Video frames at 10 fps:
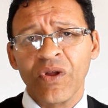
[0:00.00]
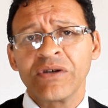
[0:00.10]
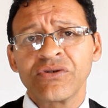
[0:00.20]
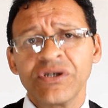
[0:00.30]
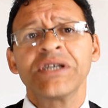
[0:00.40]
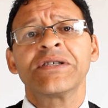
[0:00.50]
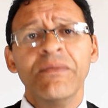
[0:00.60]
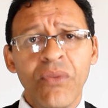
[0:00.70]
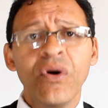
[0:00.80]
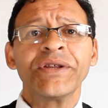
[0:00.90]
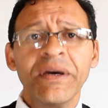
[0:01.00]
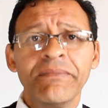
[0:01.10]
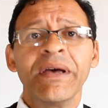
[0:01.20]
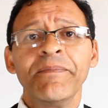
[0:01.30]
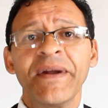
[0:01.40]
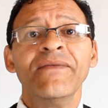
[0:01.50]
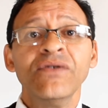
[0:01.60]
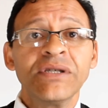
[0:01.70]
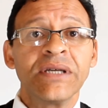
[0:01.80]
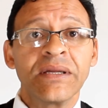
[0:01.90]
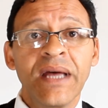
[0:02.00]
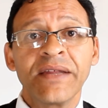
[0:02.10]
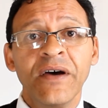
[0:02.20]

uma sugestão boa também para você, tá?